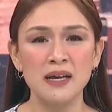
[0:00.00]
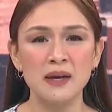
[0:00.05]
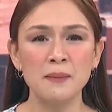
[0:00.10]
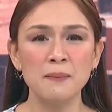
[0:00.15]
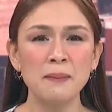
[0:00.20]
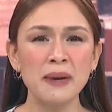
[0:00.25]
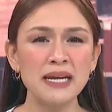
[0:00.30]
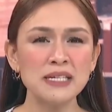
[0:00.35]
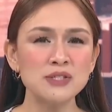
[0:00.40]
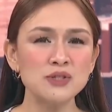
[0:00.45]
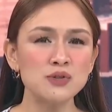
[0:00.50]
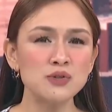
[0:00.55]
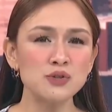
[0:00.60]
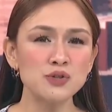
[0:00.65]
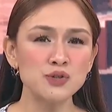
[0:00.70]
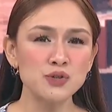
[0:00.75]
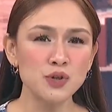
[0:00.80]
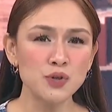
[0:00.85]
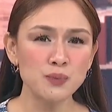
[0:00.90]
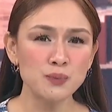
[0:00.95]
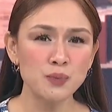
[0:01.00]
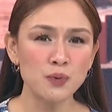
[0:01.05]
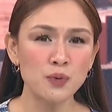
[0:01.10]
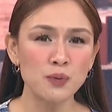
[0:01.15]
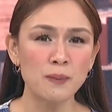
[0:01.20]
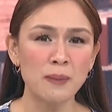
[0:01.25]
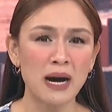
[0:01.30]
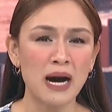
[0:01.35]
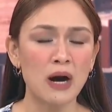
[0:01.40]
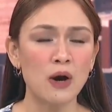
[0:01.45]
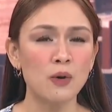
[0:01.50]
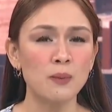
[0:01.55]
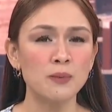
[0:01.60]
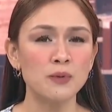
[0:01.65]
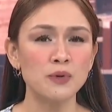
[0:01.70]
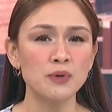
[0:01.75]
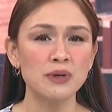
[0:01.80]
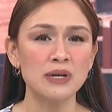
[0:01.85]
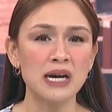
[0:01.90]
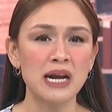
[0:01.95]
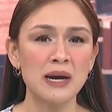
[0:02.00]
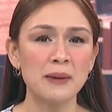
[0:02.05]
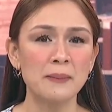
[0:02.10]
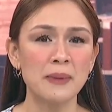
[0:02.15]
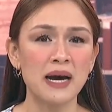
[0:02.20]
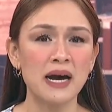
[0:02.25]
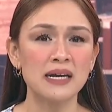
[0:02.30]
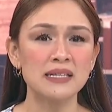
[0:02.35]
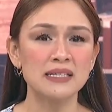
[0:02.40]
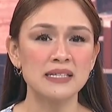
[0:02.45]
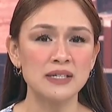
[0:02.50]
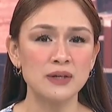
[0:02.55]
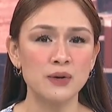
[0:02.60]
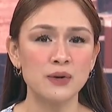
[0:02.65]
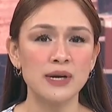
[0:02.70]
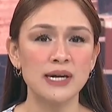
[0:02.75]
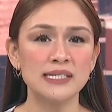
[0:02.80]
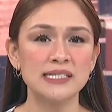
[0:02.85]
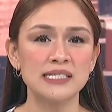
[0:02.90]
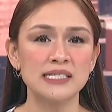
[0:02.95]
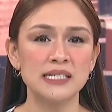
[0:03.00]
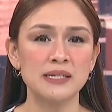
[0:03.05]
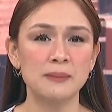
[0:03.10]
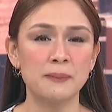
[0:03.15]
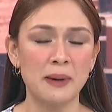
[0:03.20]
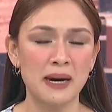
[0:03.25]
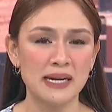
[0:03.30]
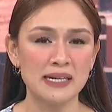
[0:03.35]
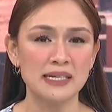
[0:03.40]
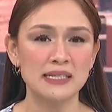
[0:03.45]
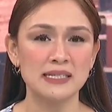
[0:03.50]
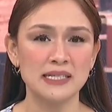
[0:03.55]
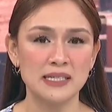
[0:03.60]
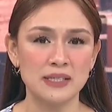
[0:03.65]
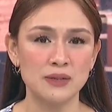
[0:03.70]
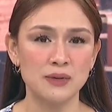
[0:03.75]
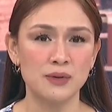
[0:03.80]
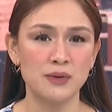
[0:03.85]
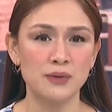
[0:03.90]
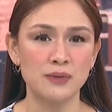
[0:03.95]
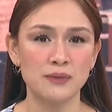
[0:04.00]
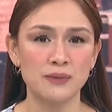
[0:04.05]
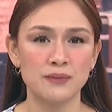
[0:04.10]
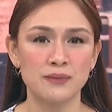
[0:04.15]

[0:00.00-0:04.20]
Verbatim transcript: may solusyon po ba o programa ang DOST para dito?